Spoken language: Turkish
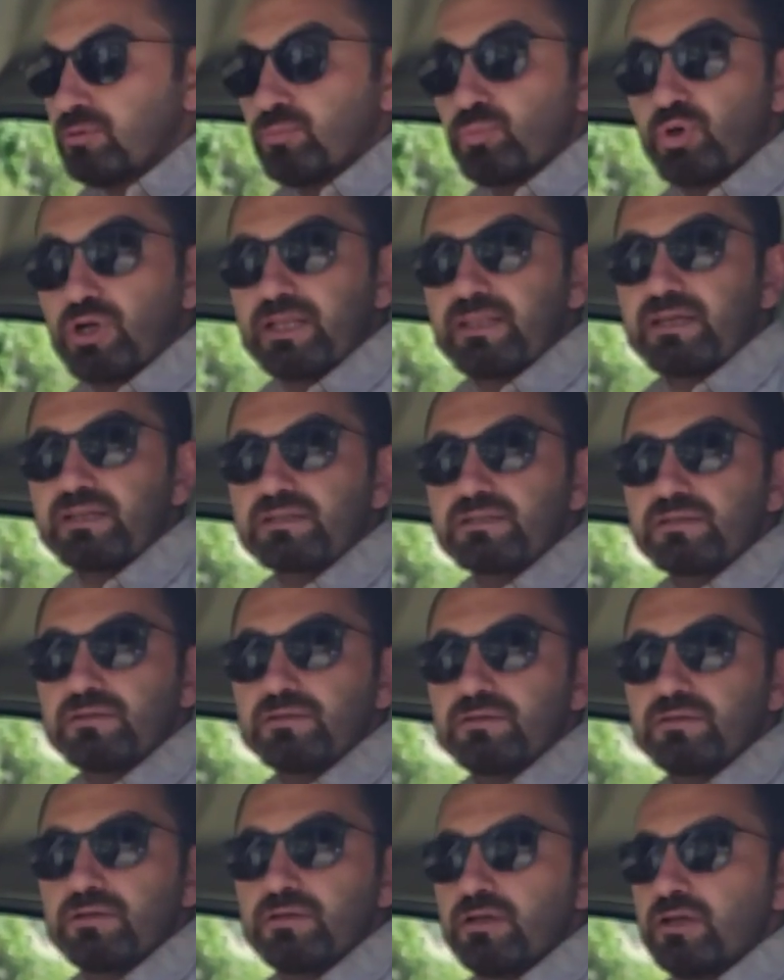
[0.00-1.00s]
Bu
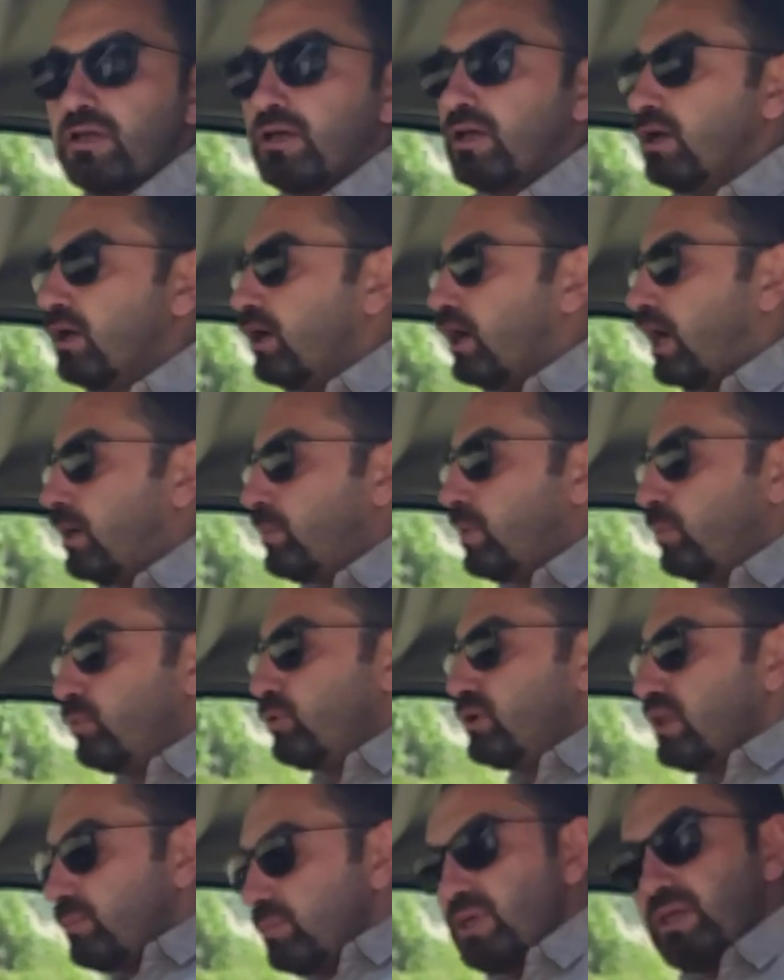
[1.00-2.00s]
kadar. Ama
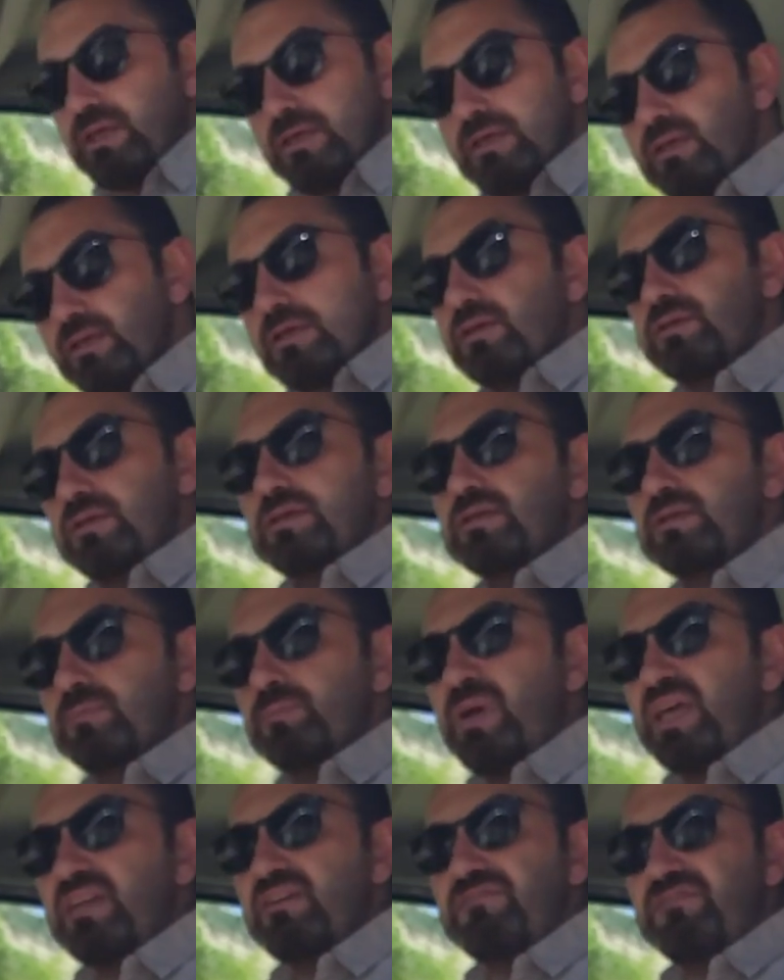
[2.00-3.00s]
böyle bir
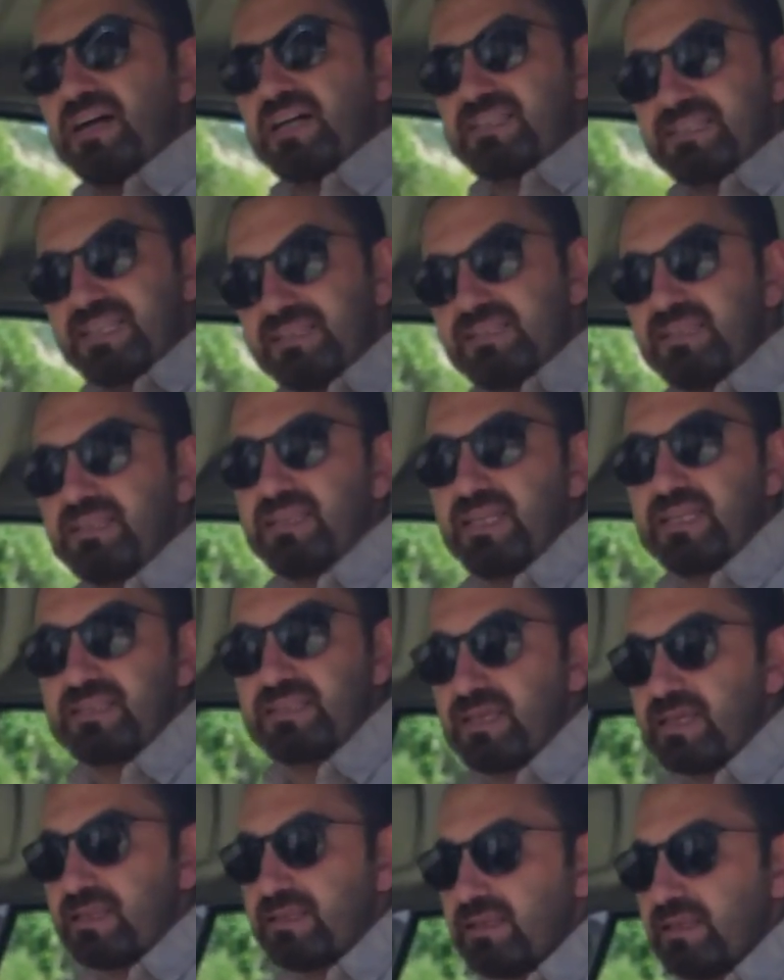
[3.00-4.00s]
beni fazla
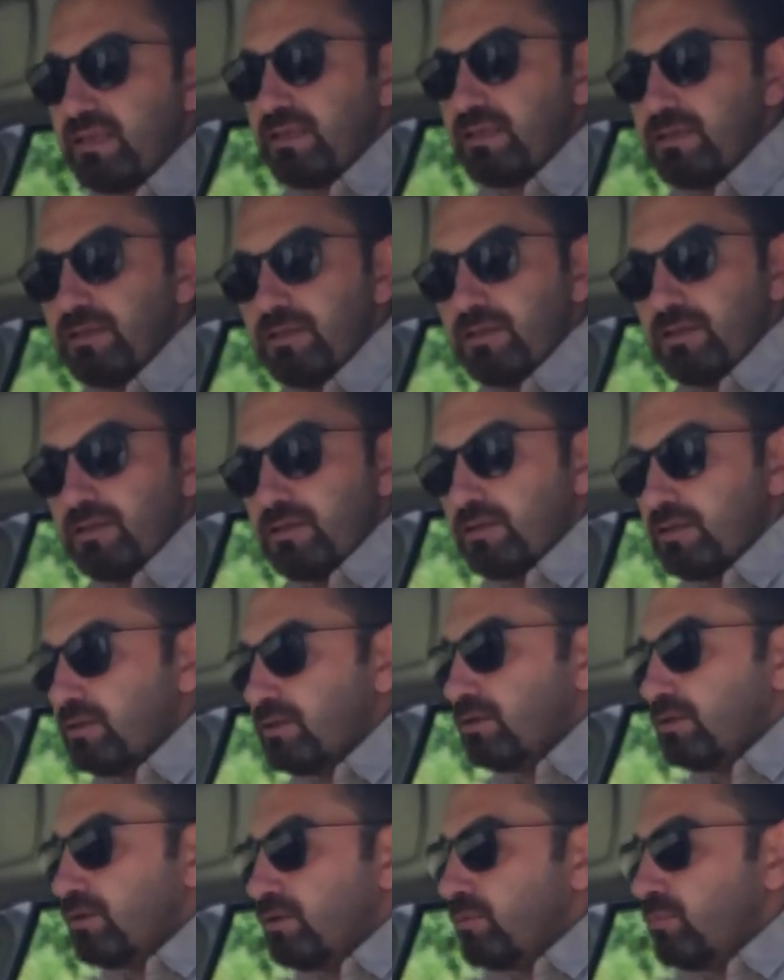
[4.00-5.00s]
titretseydi
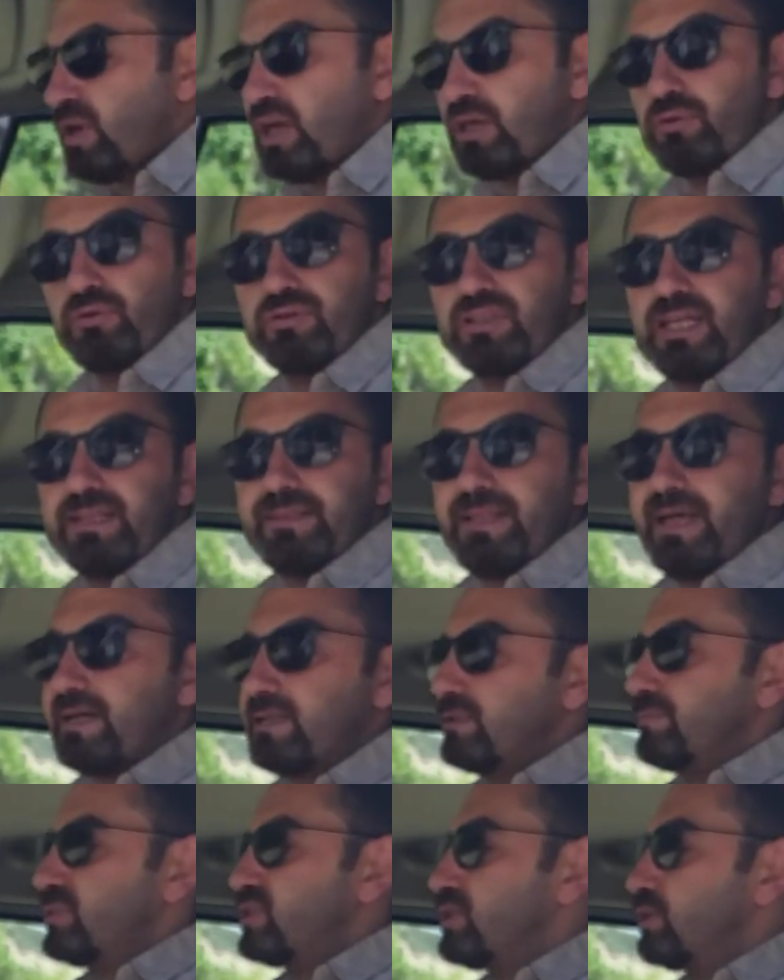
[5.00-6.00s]
ben oradan
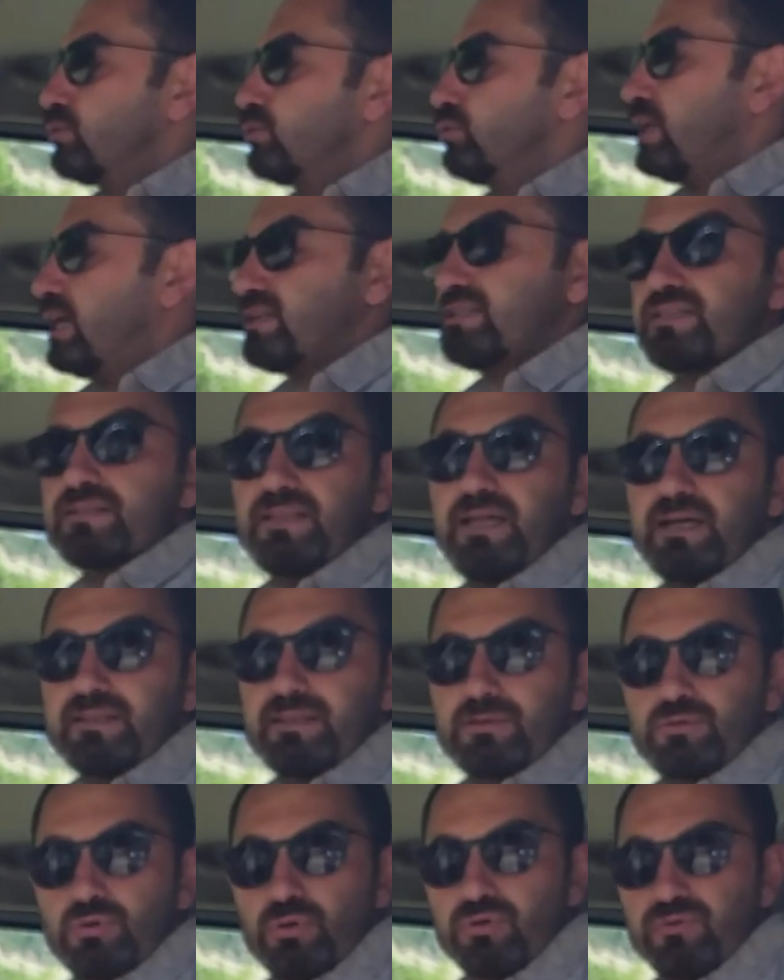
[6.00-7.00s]
derdim işte
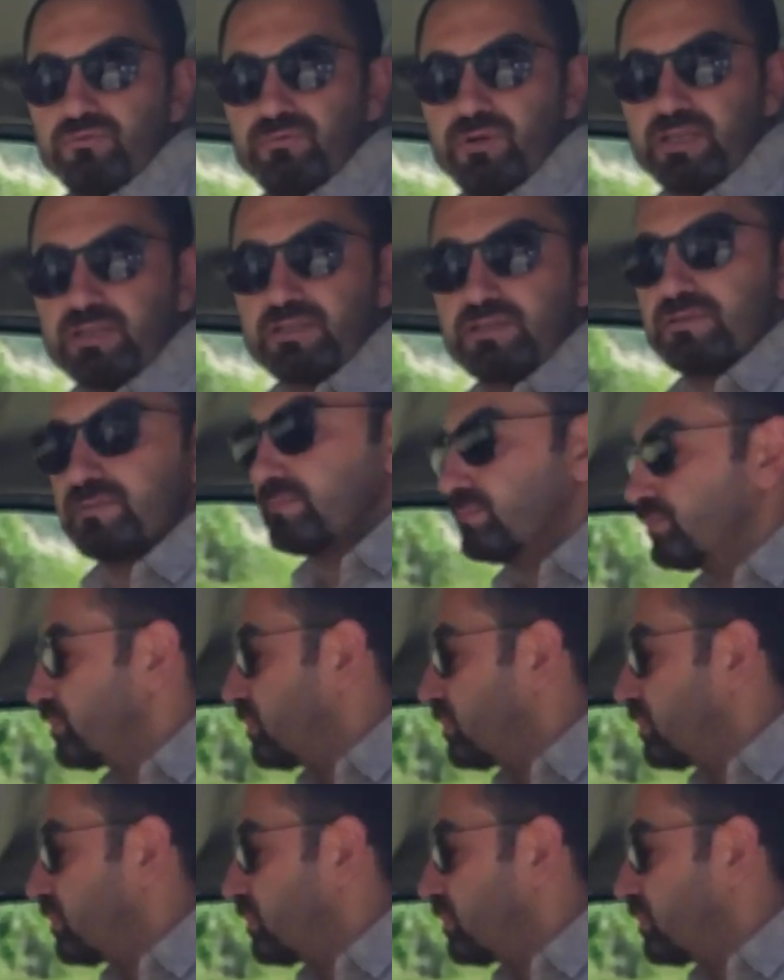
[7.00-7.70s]
kulakçıklarda sorun var.